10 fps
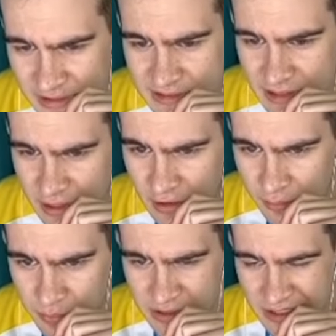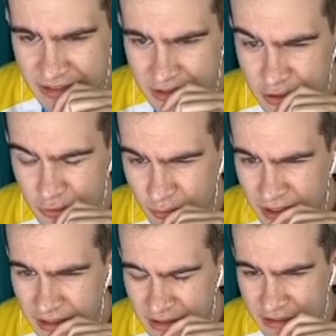с аналом 15 тысяч
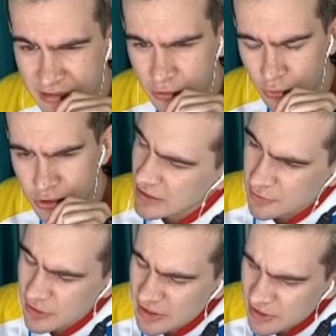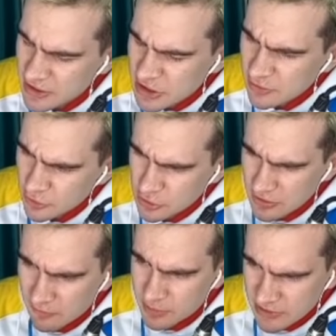рублей и 30 ночь. Но я не рассчитывал, что
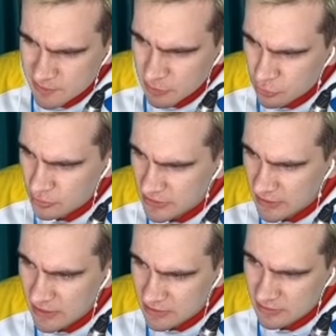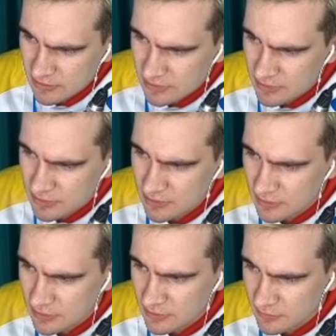там, в принципе, будут
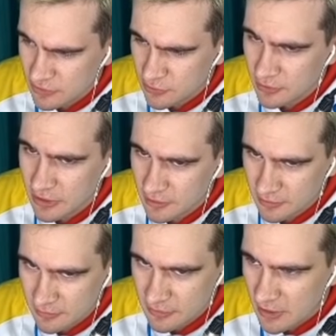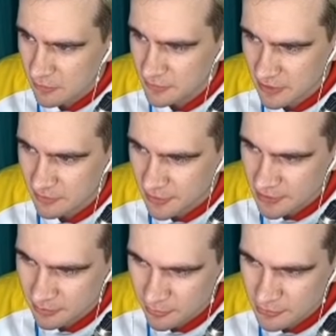какие-то э, высоких нравов там, да,
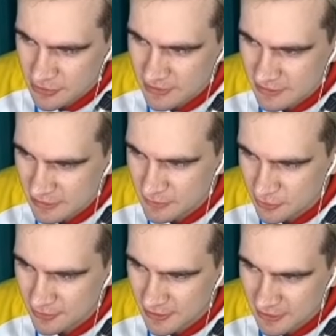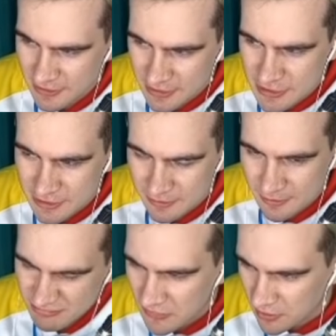это получается, девчонки. Я не
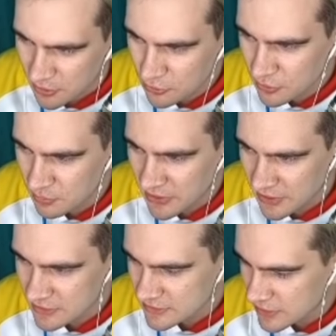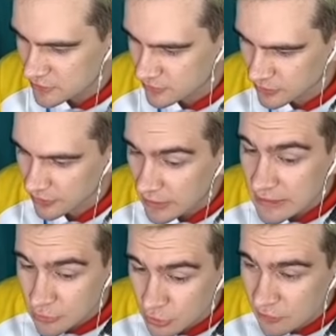рассчитывал. Как бы оно и понятно сразу было.
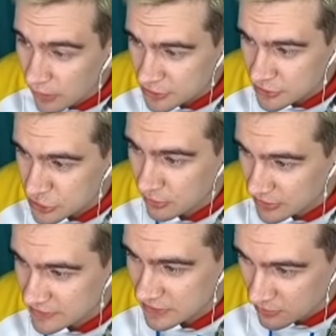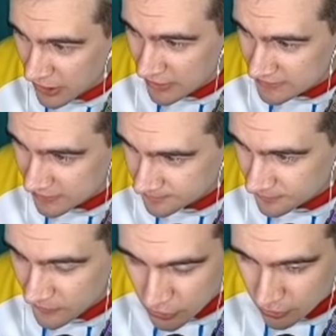Но неважно, чем она занимается,
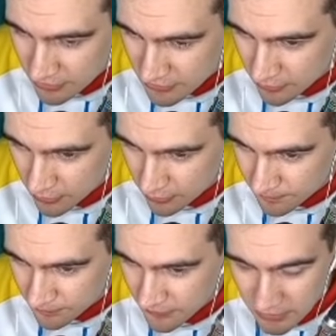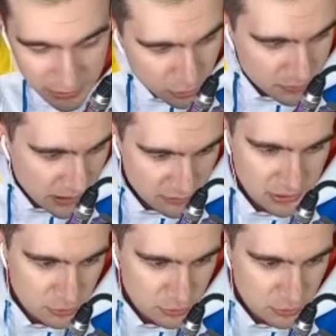еще раз говорю, не дает права ее